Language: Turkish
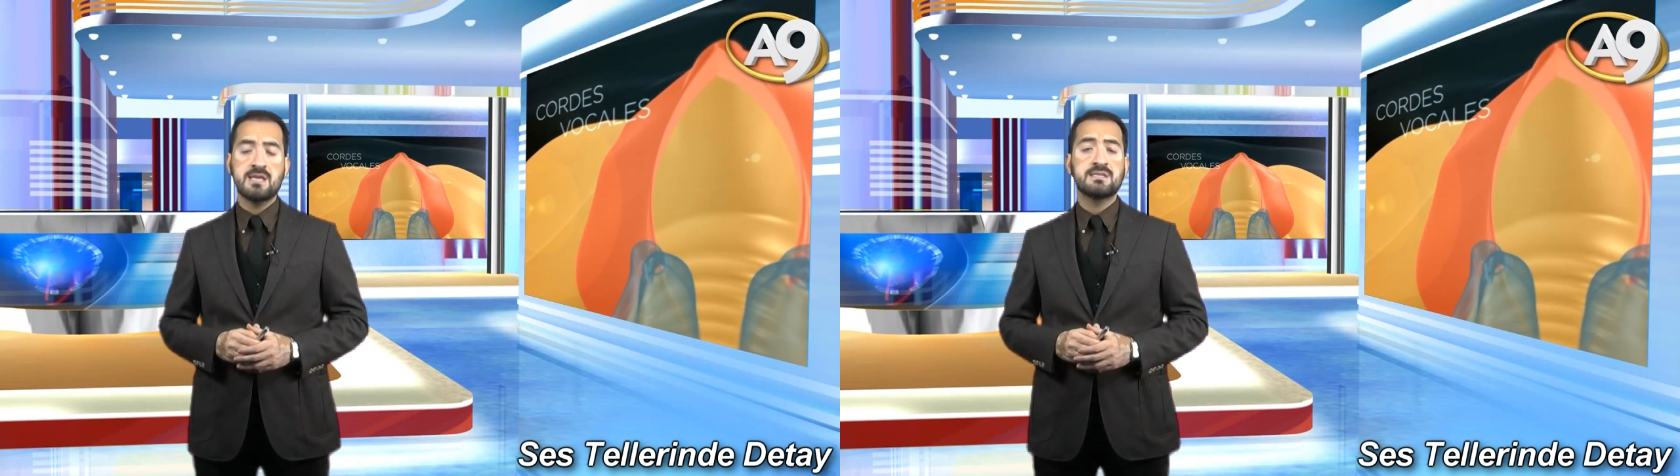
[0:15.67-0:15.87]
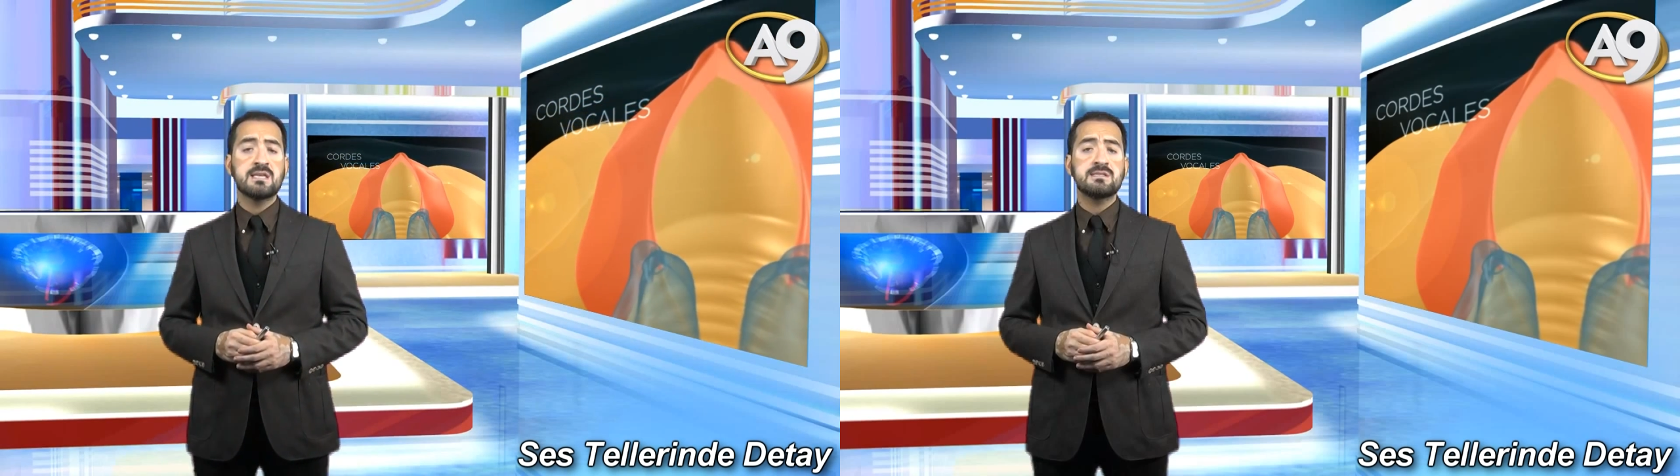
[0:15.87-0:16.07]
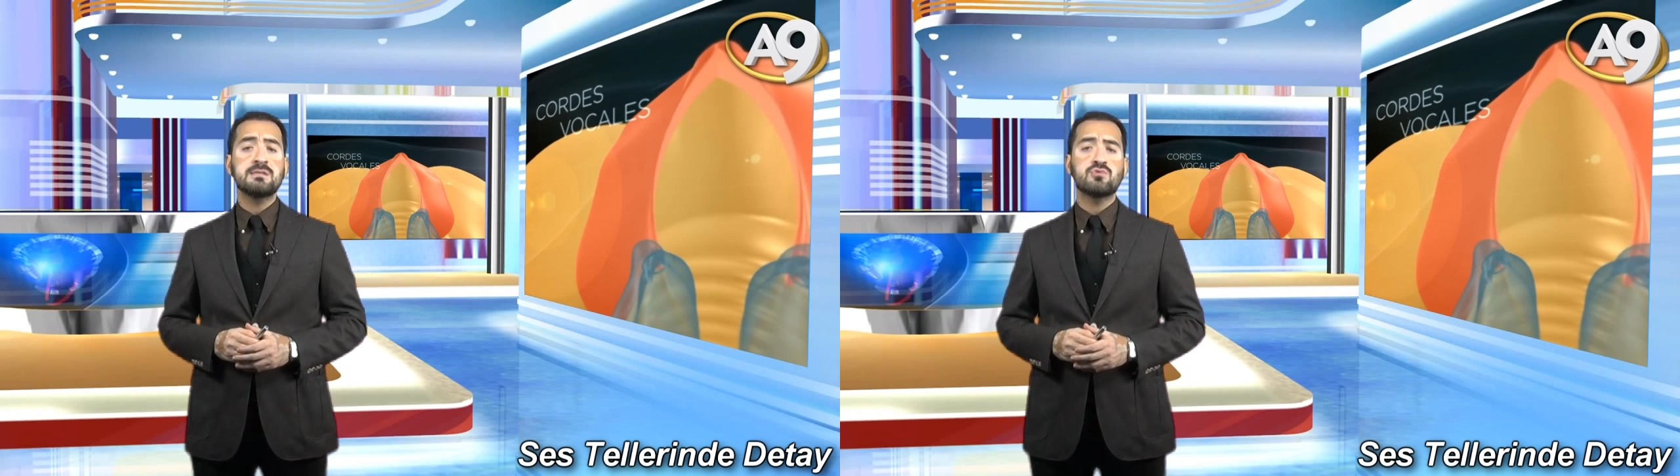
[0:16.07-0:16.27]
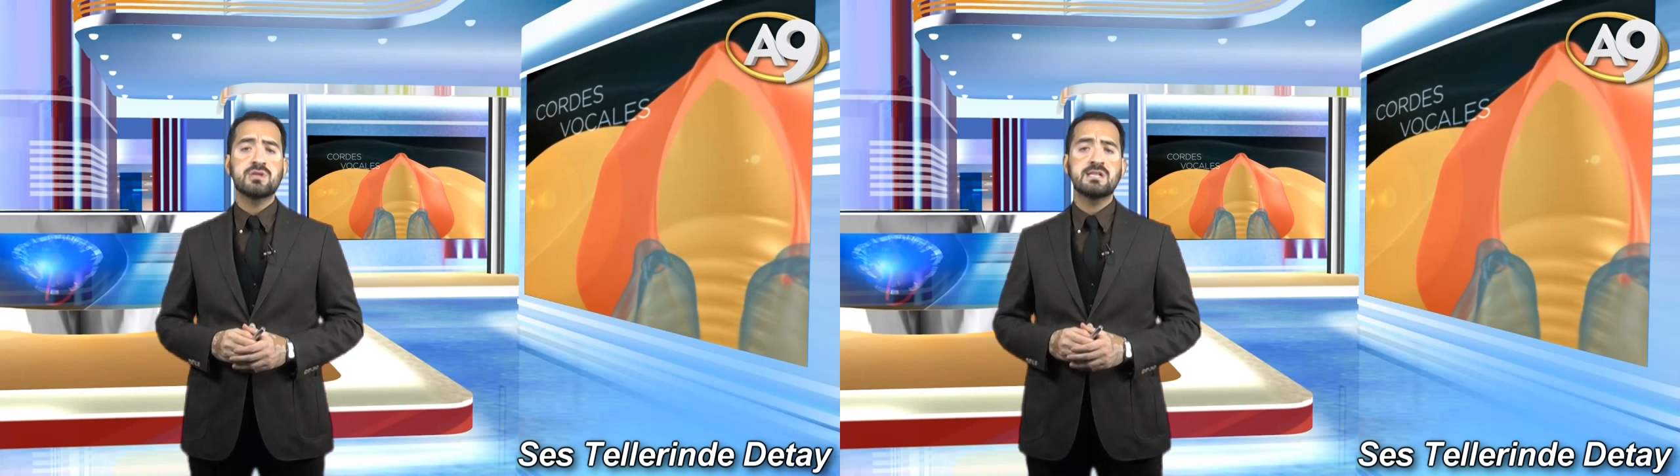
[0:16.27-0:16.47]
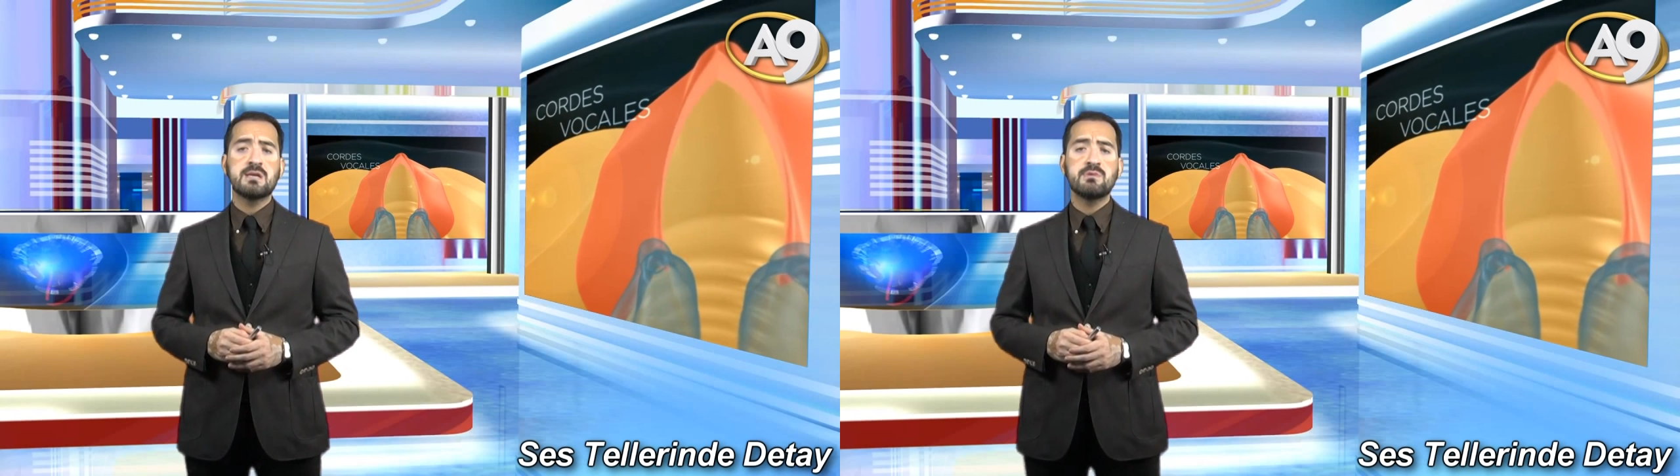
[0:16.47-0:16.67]
Sesin
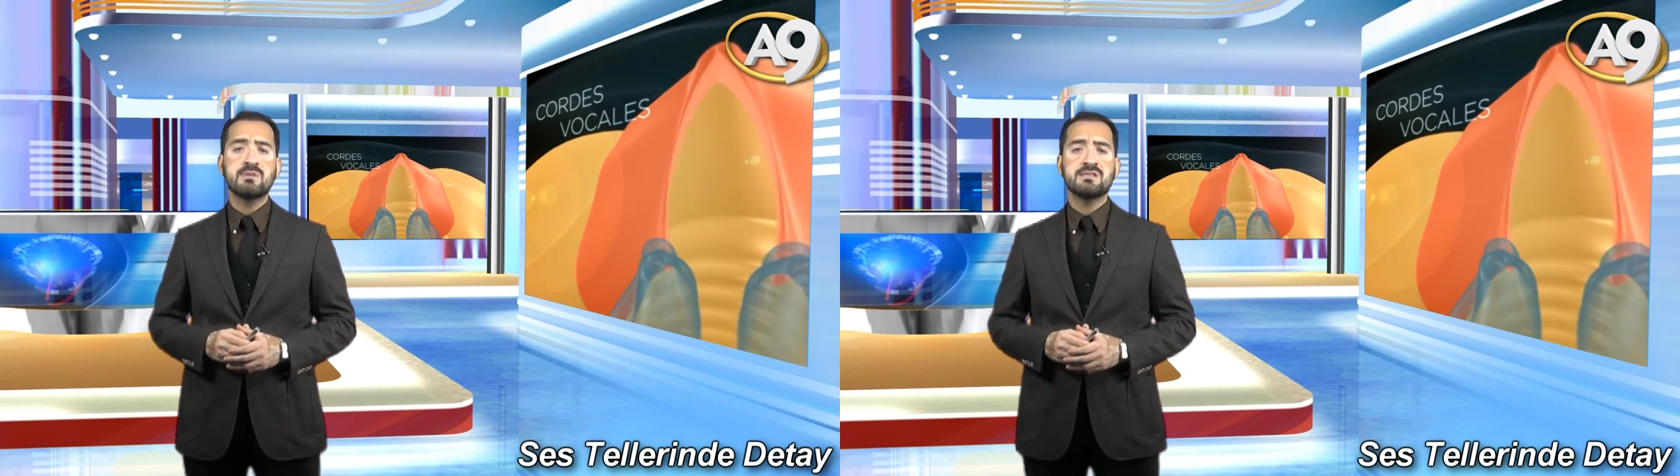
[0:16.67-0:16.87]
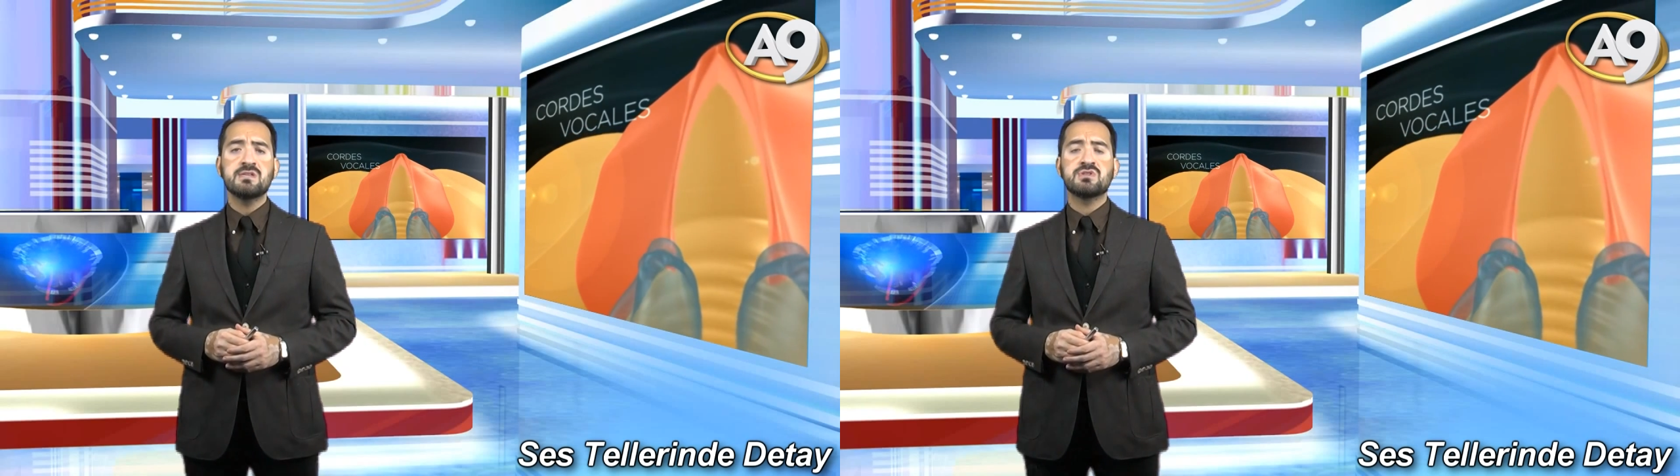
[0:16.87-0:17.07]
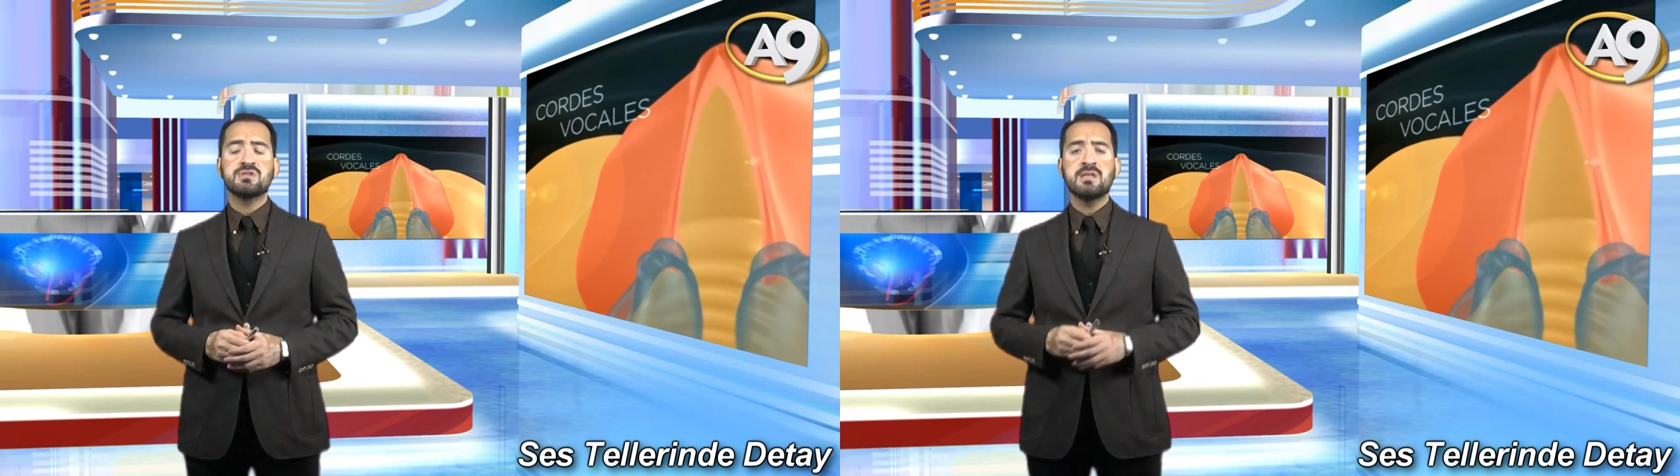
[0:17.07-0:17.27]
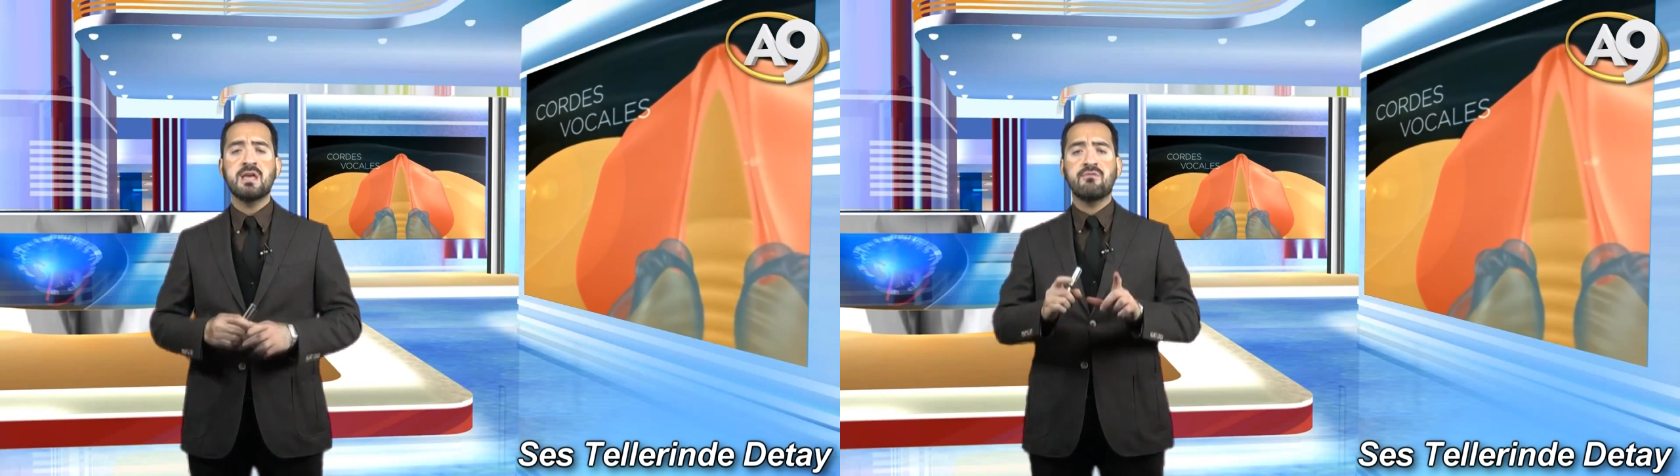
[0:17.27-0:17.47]
üretilebilmesi için